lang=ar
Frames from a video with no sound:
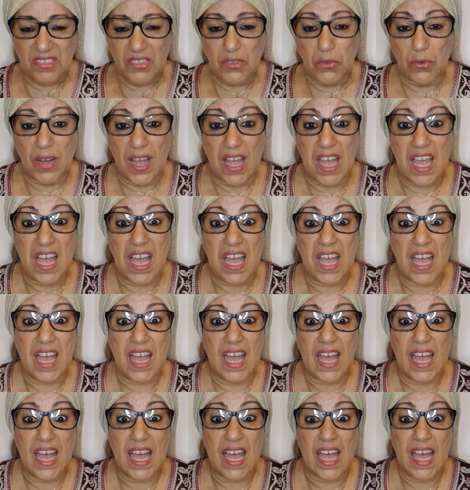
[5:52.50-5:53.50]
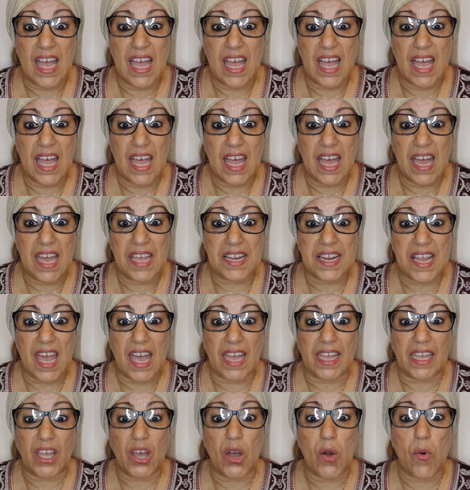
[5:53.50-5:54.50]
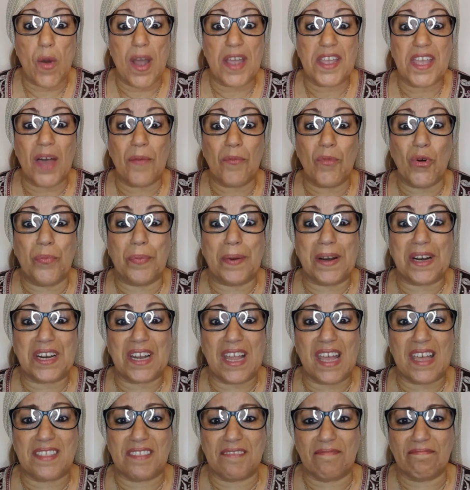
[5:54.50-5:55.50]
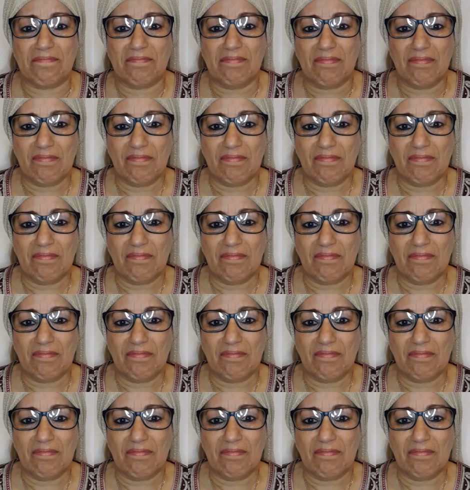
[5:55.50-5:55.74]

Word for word: وراه خويا مبرد